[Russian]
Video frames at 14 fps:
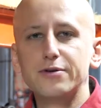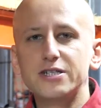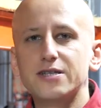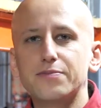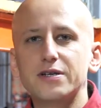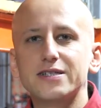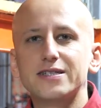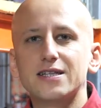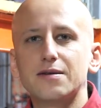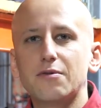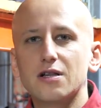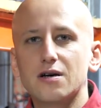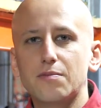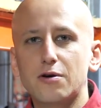Обычно при езде на
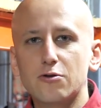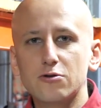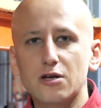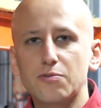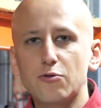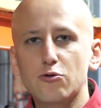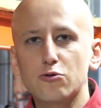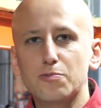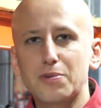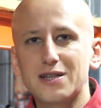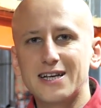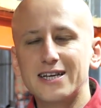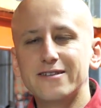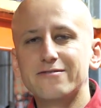малых оборотах могут
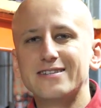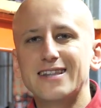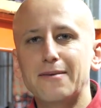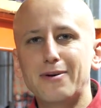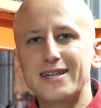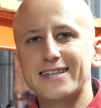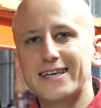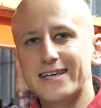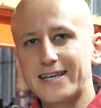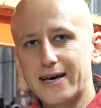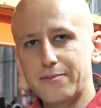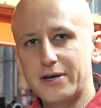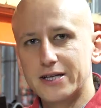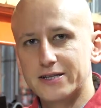подклинивать лопатки
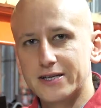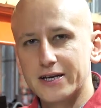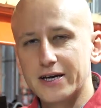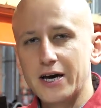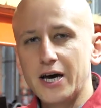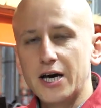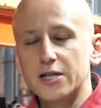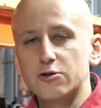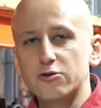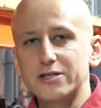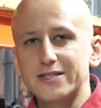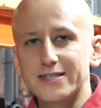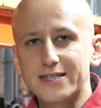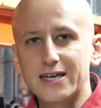геометрии. То
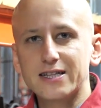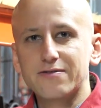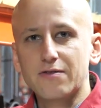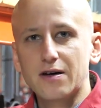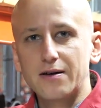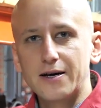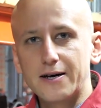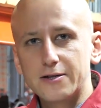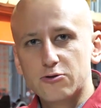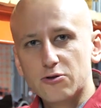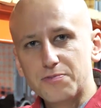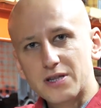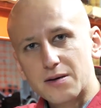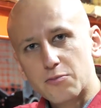есть из-за этого
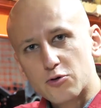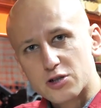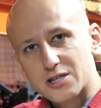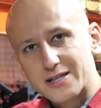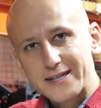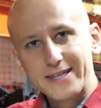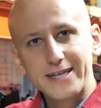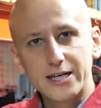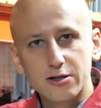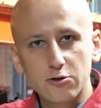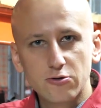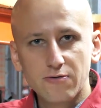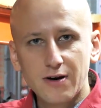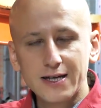турбина может не
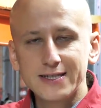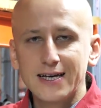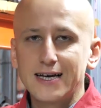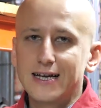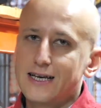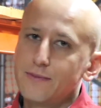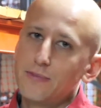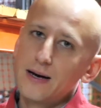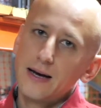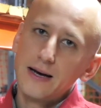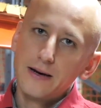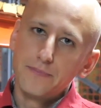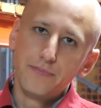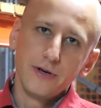додувать, либо
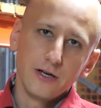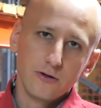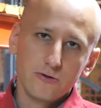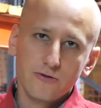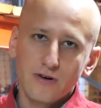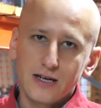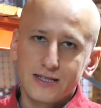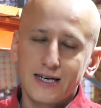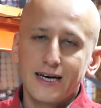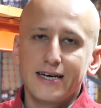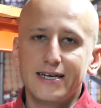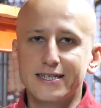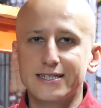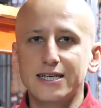передувать.
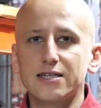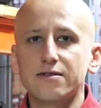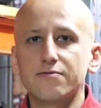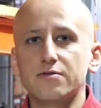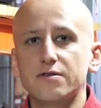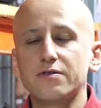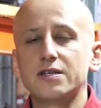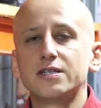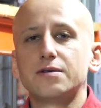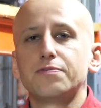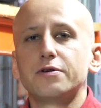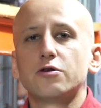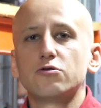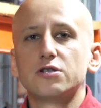Из-за этого
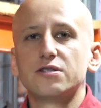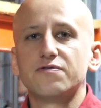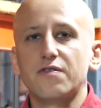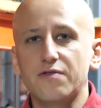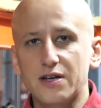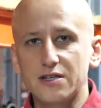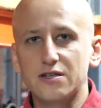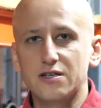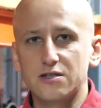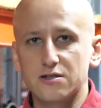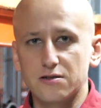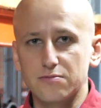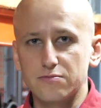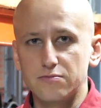двигатель переходит в аварийный
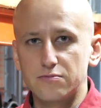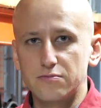режим.